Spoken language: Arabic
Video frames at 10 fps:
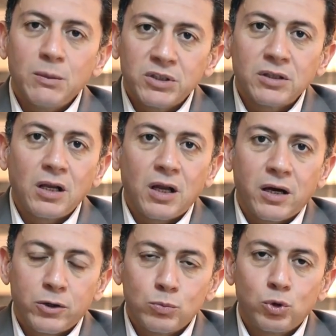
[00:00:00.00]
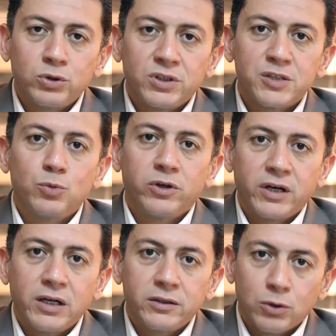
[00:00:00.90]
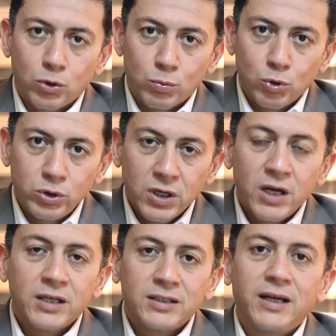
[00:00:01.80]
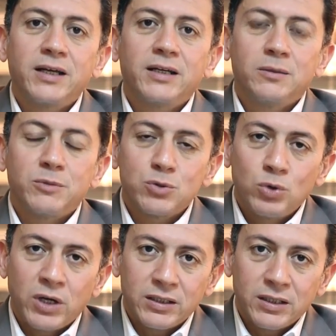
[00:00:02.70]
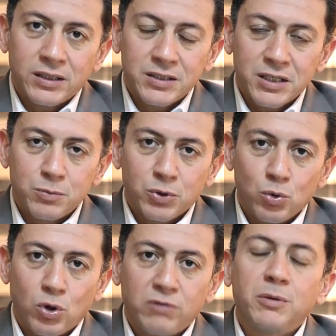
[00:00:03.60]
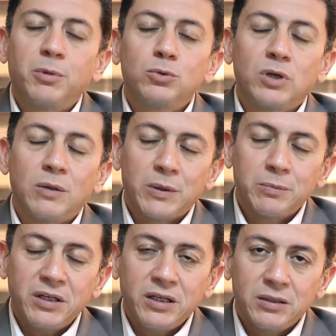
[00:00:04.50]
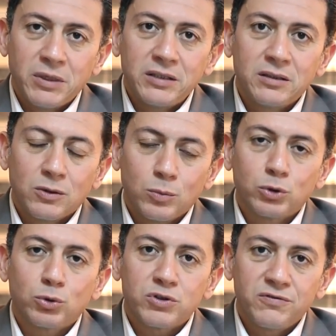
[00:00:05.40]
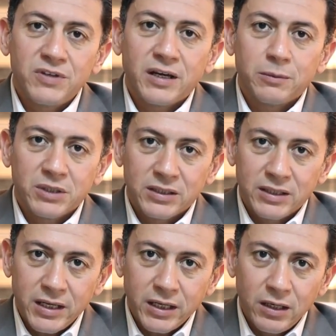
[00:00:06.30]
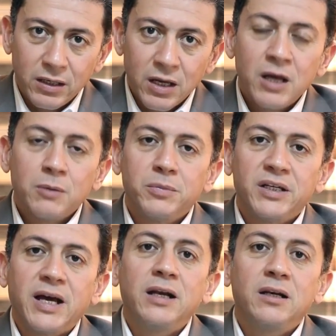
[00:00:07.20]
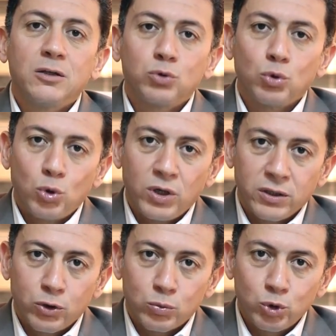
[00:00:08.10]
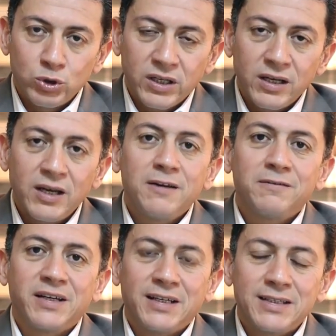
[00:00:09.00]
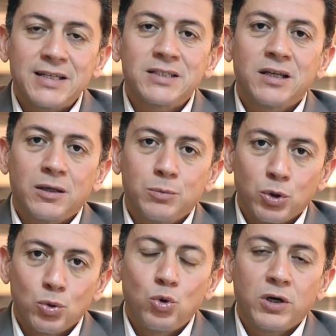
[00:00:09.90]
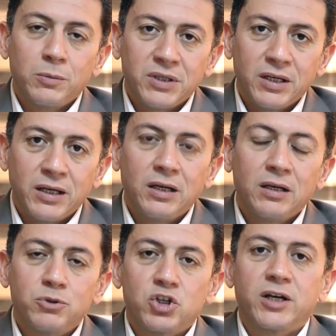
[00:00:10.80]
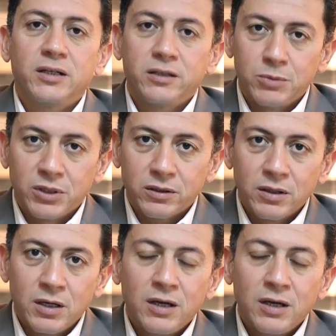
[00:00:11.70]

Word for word: بتطلع هرمون اسمه جريلين هرمون ده اللي مسؤول عن الاحساس بالجوع فبرضه لما بنحقن ماده البوتوكس فيها من الداخل بنقلل طلوع الهرمون ده فاحساسنا بالجوع بيقل بشكل كبير